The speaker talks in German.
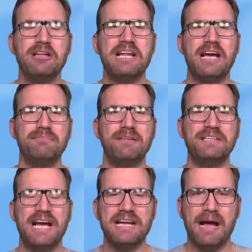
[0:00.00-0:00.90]
Online hat mal
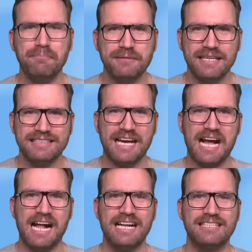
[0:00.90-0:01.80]
wieder ein Update
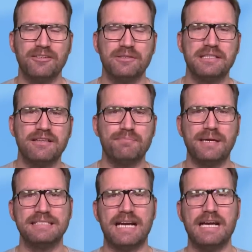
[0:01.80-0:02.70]
erhalten und das
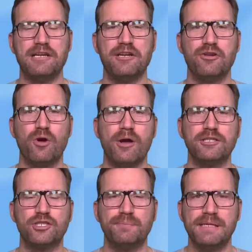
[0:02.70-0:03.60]
bringt einen
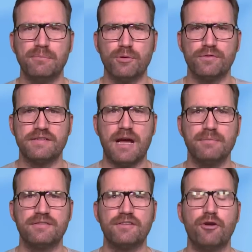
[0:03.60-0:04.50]
neuen Spielmodus
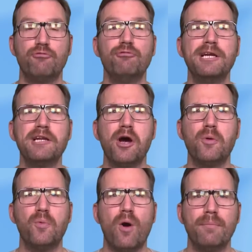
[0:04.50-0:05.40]
namens
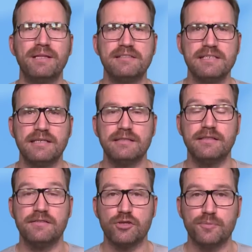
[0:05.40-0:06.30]
Arena War mit sich.
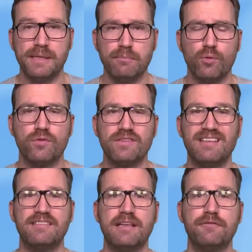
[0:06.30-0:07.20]
Dieser Spielmodus
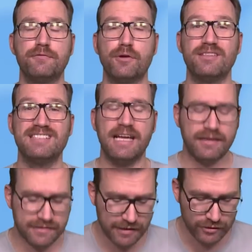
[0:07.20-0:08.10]
ist dann für
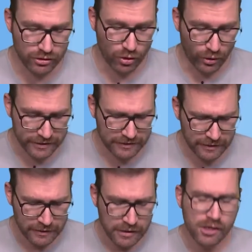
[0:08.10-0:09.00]
16
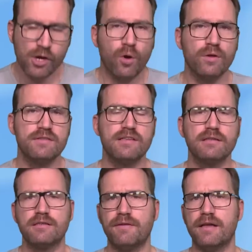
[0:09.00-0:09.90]
Leute und
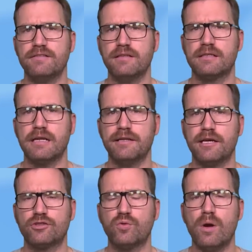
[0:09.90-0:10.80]
sind quasi
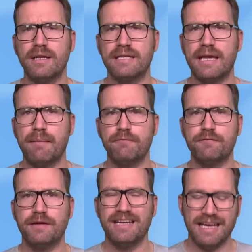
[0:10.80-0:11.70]

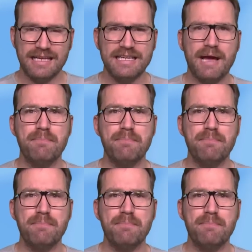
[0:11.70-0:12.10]
Gladiatorenkämpfe in der